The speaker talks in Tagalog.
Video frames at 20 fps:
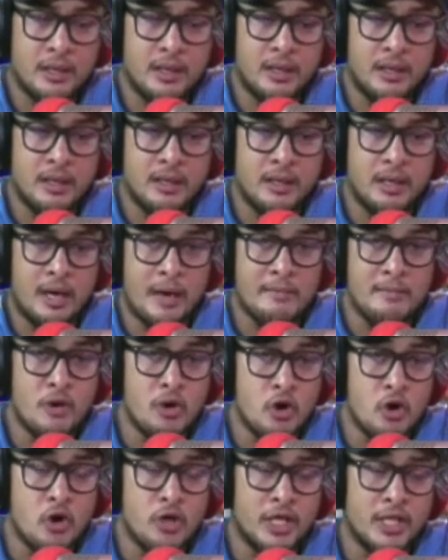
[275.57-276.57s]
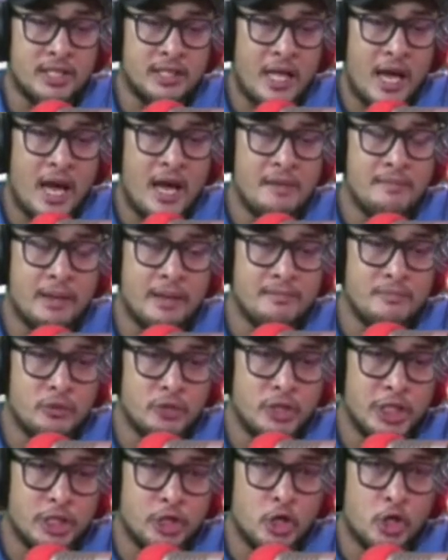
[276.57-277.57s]
kamo o kita ang
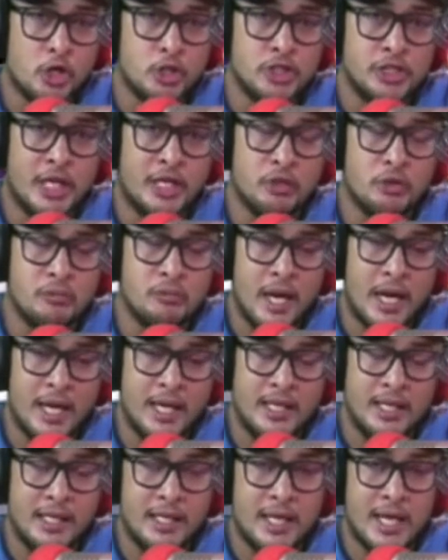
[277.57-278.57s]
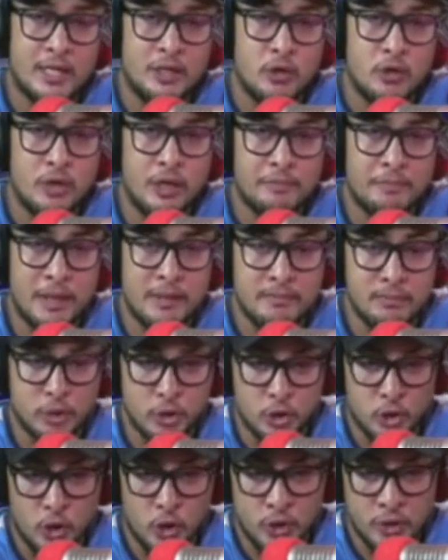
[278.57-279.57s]
magmonitor sa atong mga kandidatong
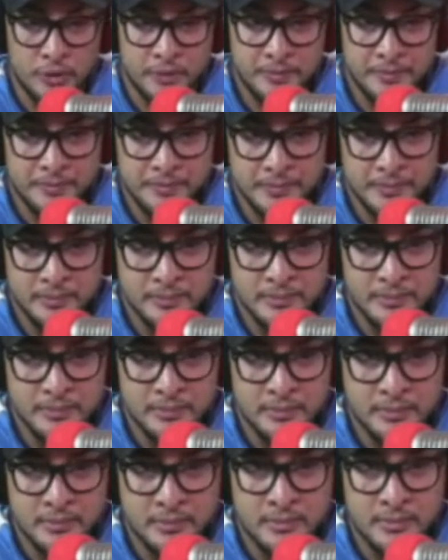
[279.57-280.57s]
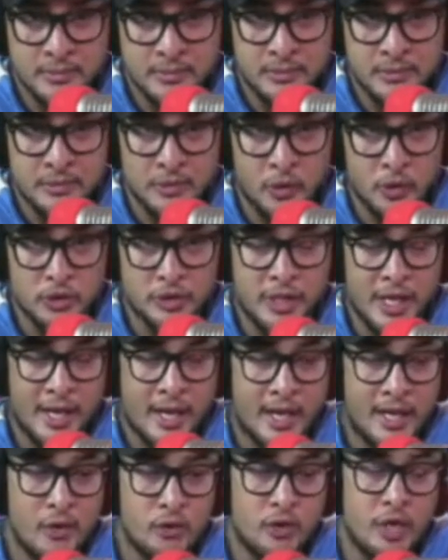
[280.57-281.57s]
gipangboto tungod kay ang
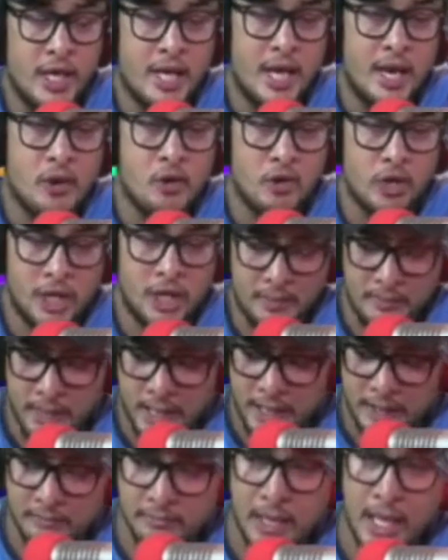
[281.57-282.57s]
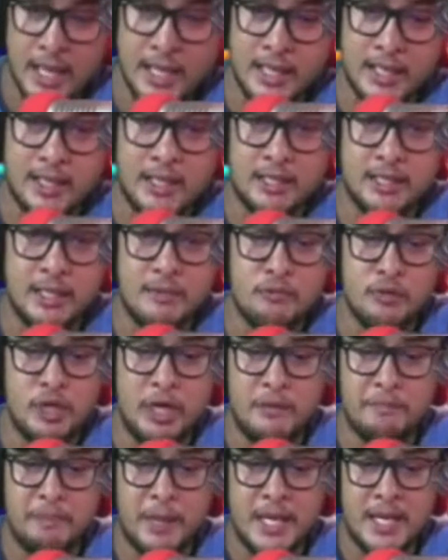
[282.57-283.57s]
kanunay na kung ginabalik-balik kita mo'y
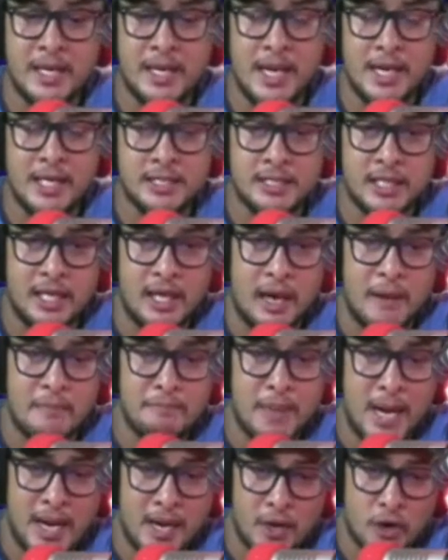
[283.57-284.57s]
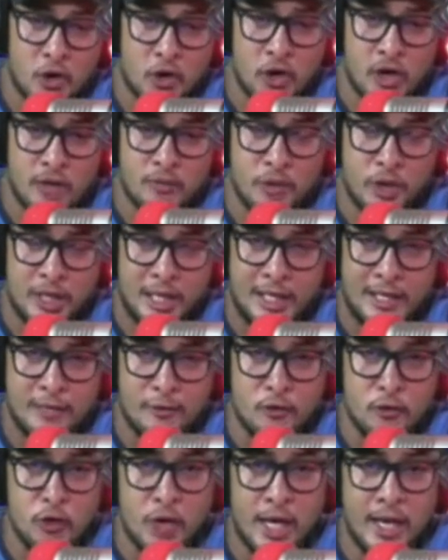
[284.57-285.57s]
nagpanday sa ilang bangko nga mo'y
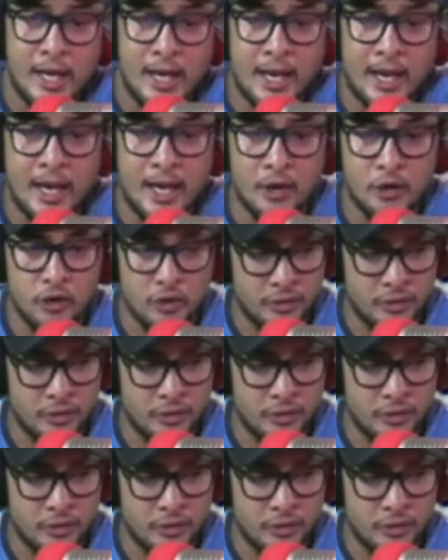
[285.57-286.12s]
gilingkuran nila karon